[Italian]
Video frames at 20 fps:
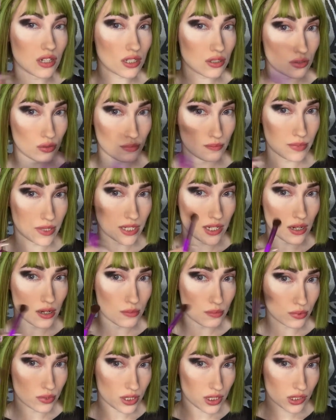ora con un
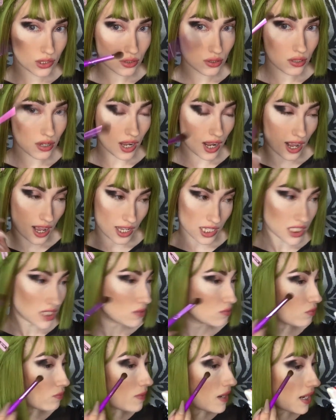pennello pulito a
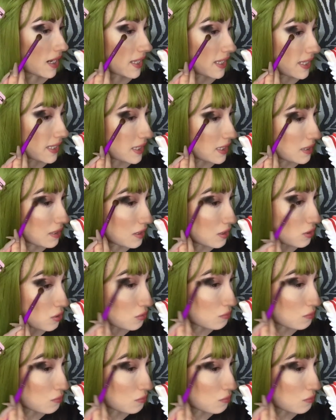sfumare i